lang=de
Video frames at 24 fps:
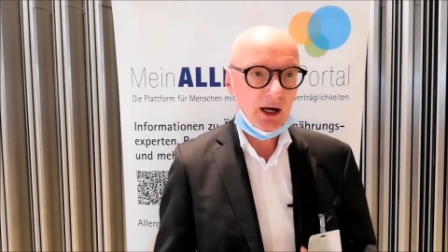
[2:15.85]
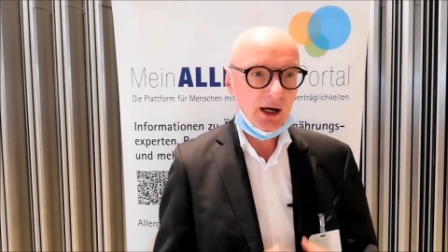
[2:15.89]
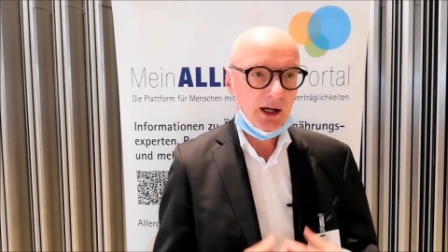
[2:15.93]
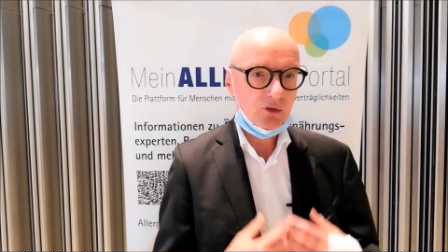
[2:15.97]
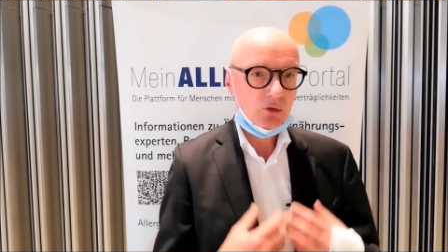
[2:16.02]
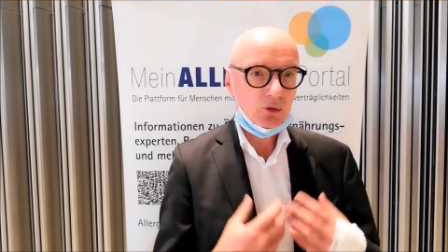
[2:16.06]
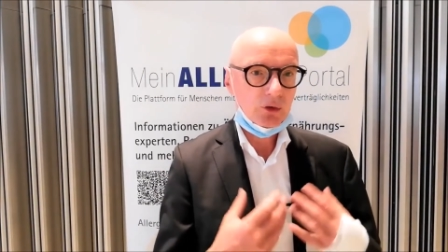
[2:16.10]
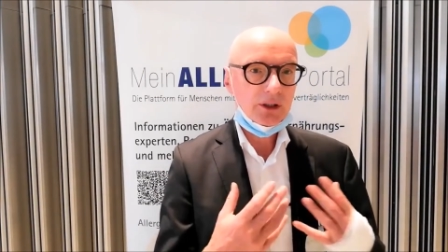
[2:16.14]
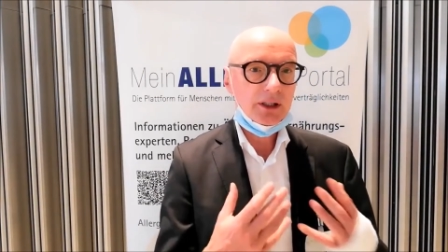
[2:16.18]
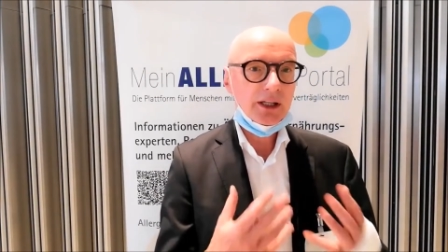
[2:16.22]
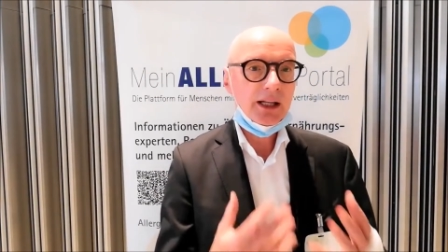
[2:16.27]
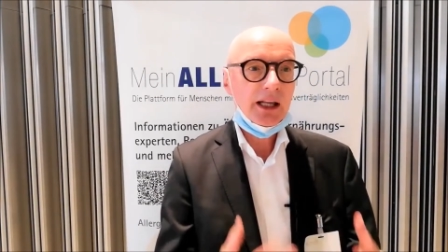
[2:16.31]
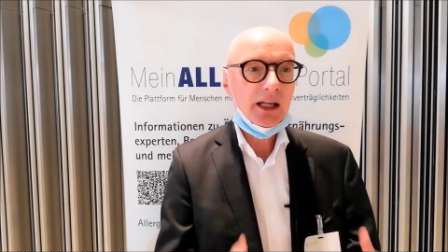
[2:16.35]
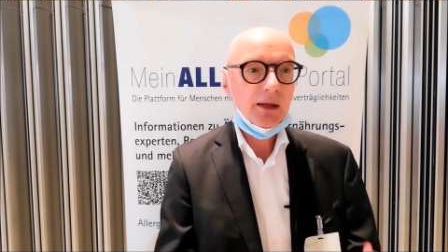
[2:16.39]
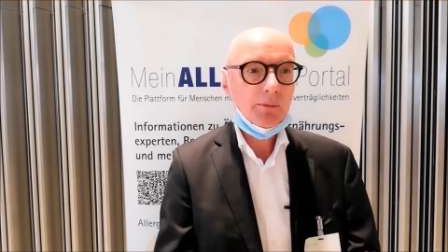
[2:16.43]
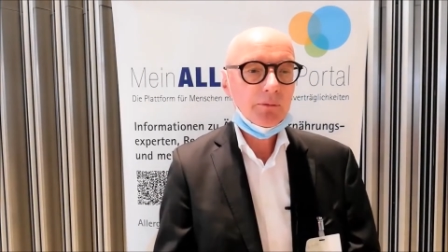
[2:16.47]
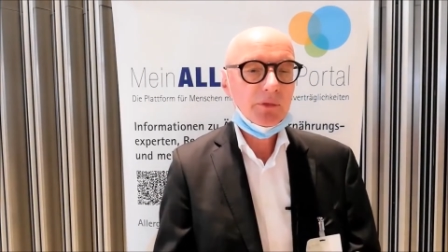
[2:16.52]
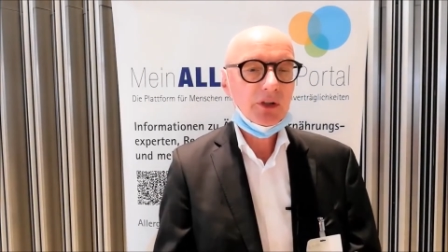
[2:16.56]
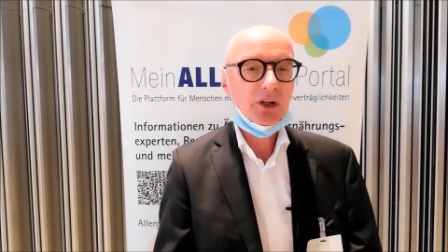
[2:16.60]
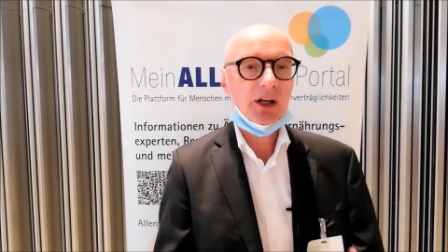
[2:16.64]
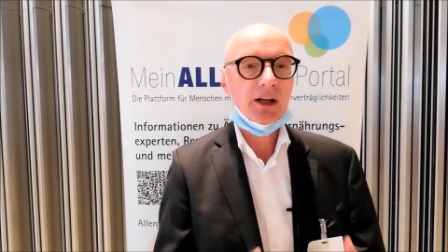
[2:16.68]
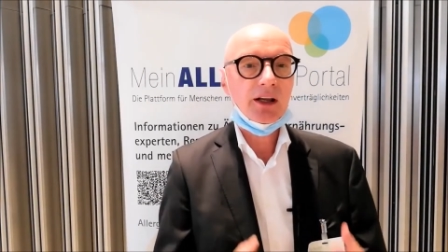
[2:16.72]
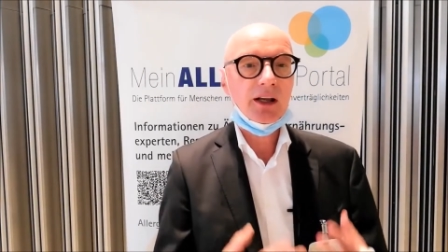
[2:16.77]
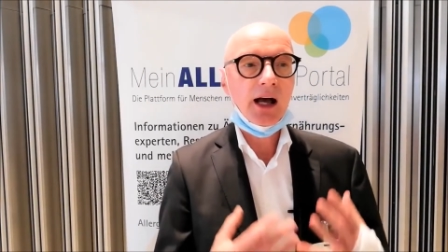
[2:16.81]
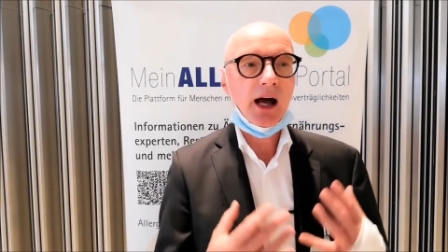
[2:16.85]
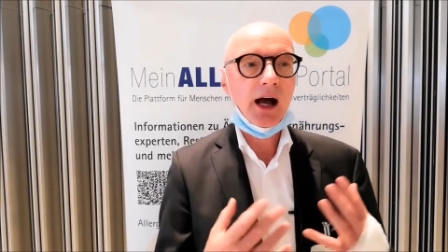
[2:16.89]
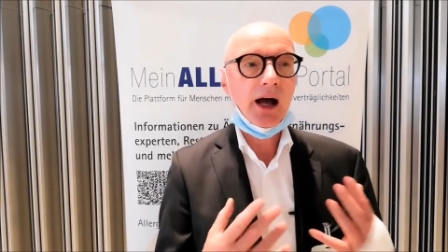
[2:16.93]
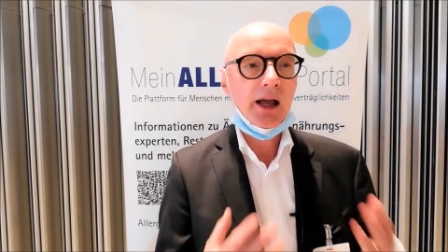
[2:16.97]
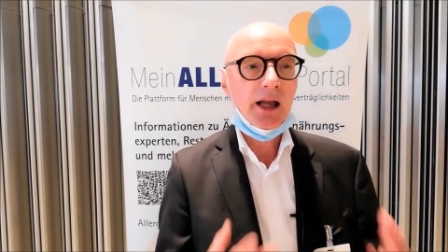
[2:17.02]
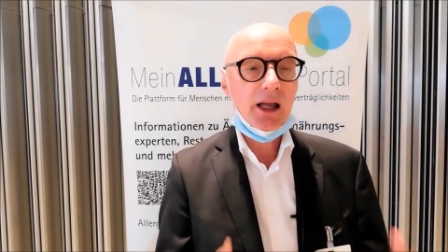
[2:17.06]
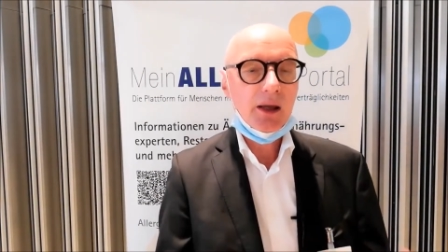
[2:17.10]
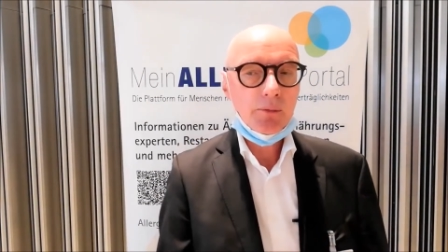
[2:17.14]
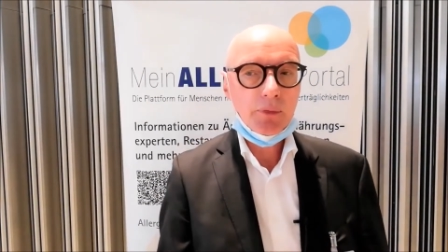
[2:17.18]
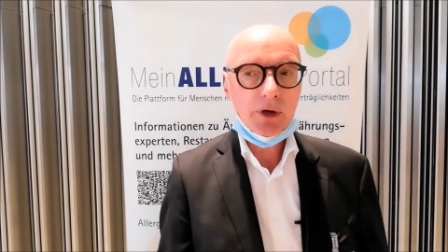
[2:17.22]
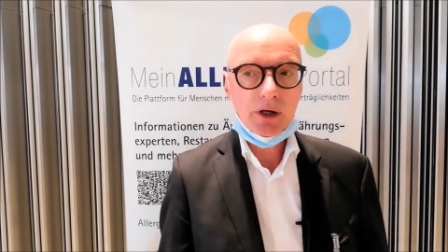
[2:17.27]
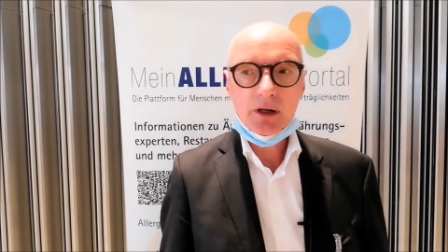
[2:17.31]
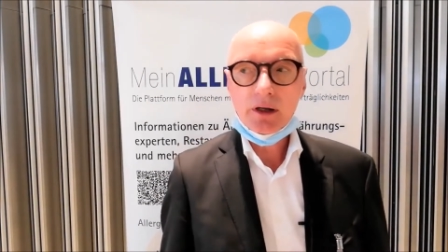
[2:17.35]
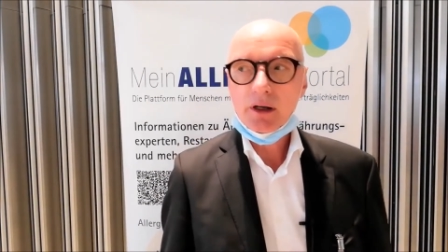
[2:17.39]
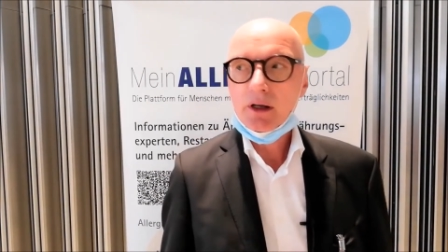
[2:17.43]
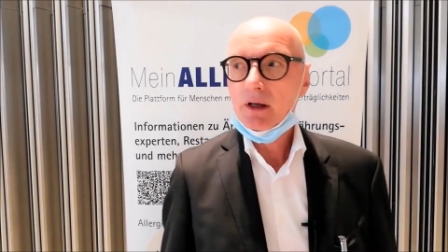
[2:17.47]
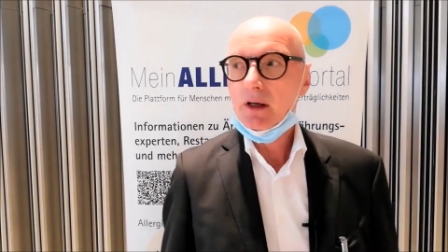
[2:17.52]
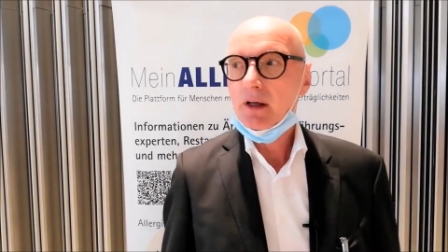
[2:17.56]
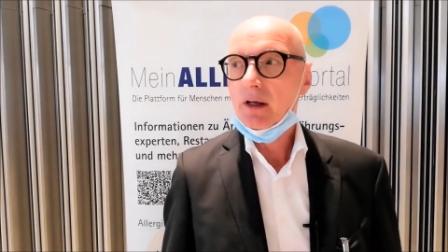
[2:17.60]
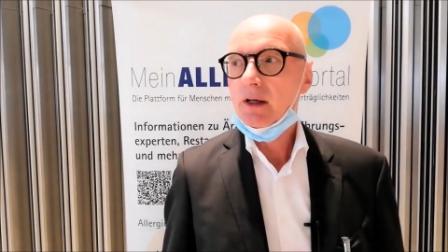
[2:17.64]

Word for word: also lebende Keime,